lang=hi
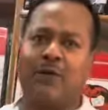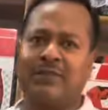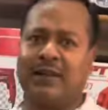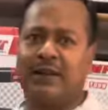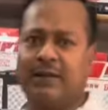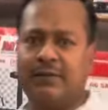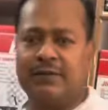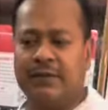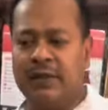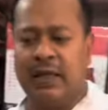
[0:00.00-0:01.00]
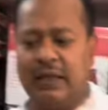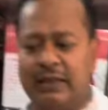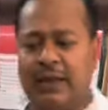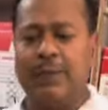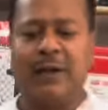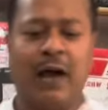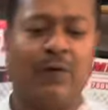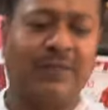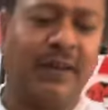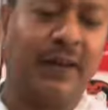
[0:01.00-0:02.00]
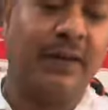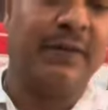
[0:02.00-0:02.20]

वाशर कार वाशर दो तरह का कार वाशर